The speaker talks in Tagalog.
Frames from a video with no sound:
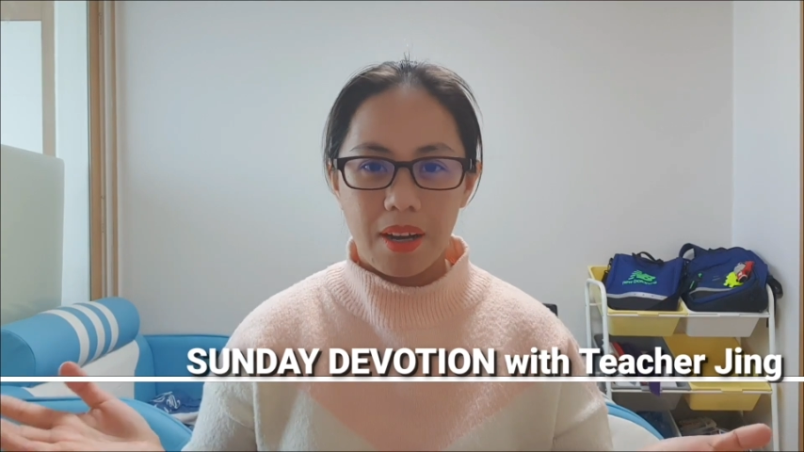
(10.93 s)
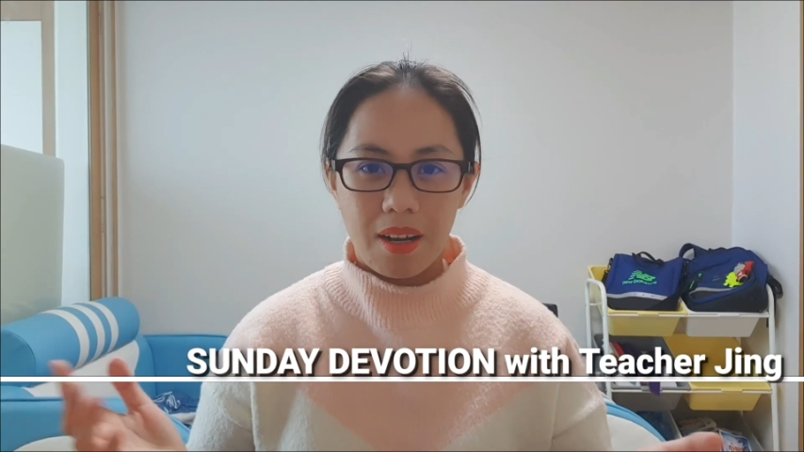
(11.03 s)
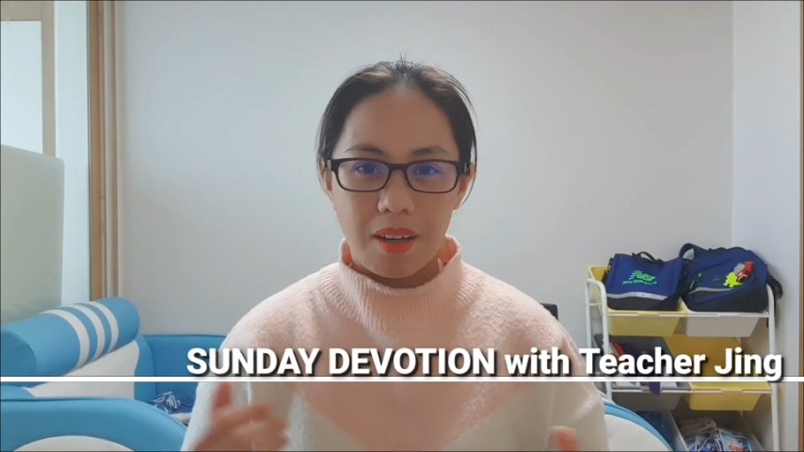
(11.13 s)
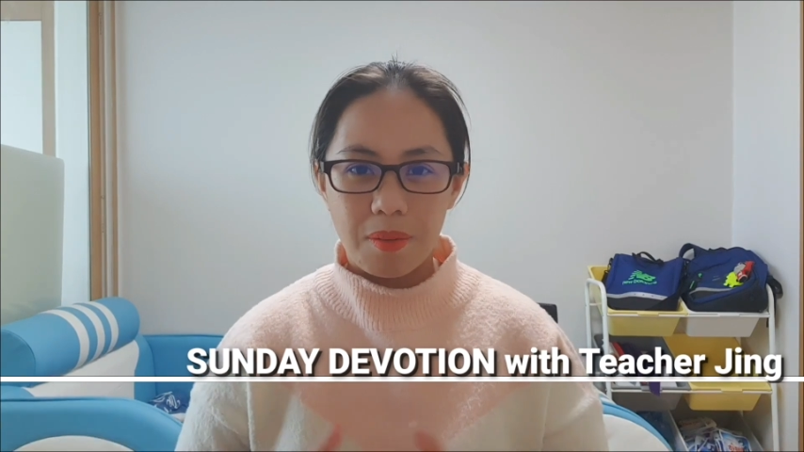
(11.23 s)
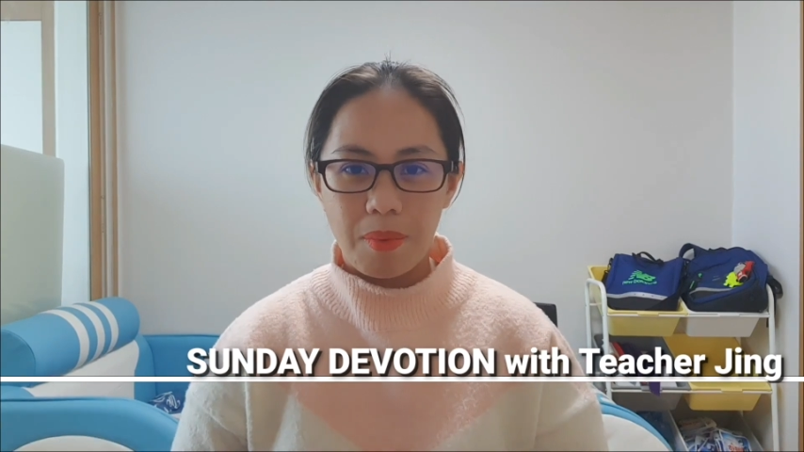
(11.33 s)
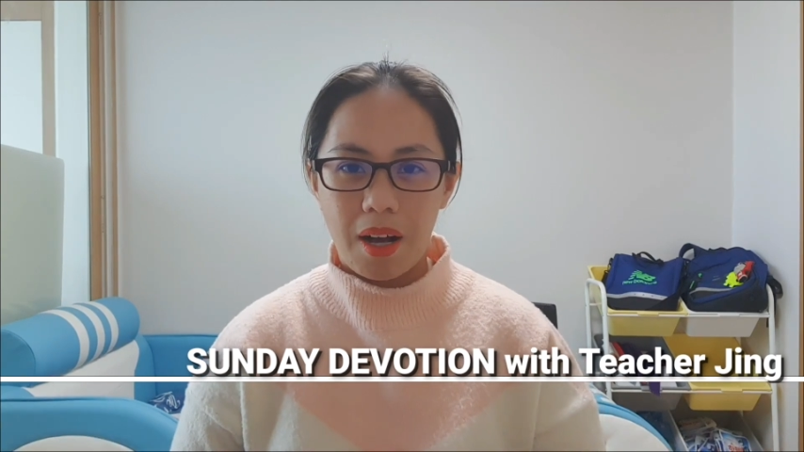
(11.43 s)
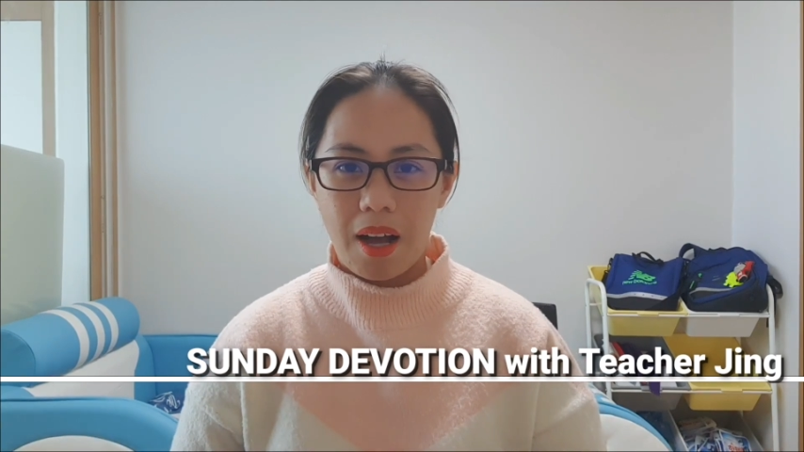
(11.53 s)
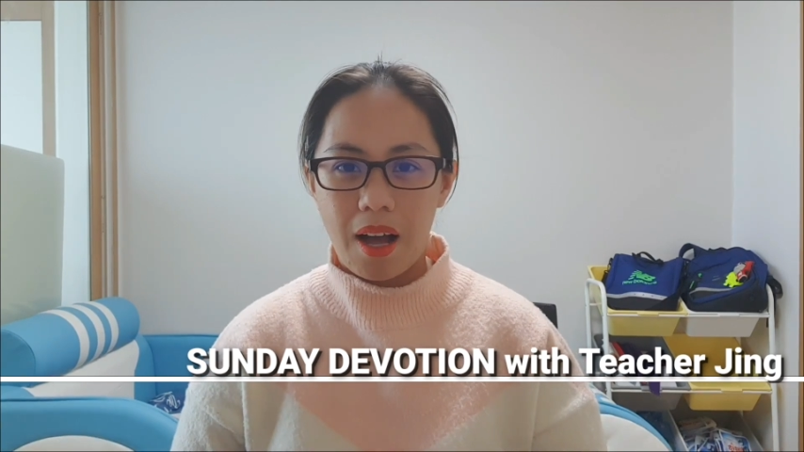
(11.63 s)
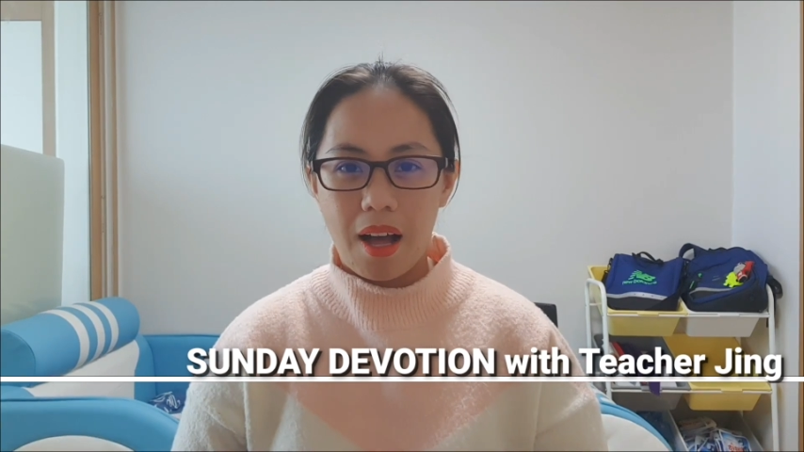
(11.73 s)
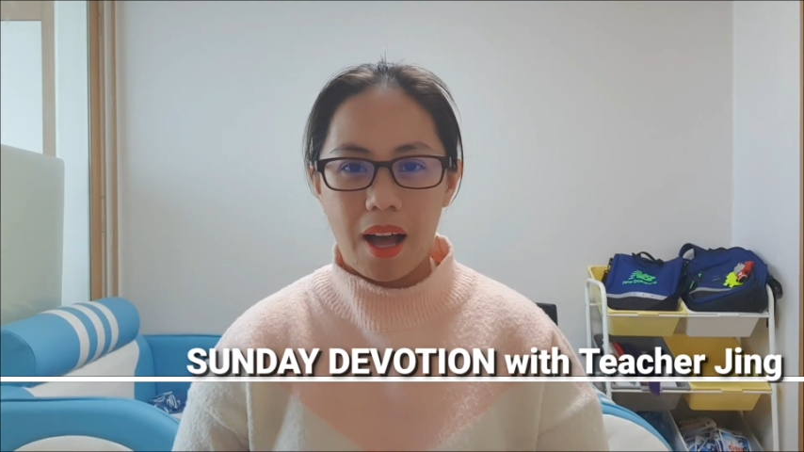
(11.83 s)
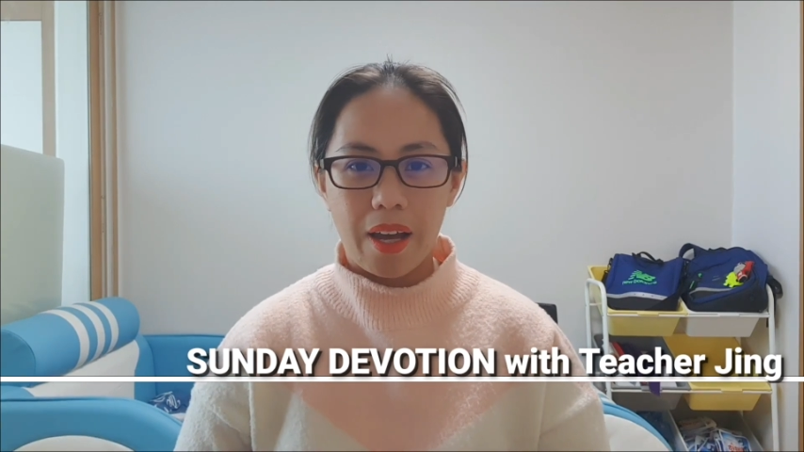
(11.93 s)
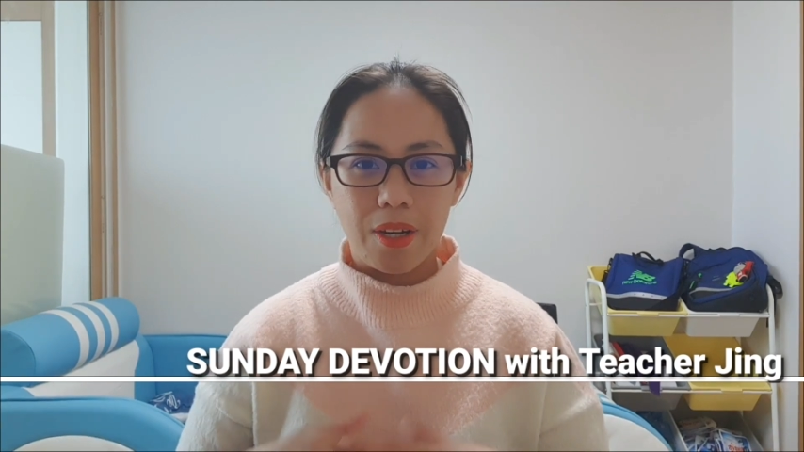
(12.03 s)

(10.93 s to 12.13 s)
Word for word: ang mga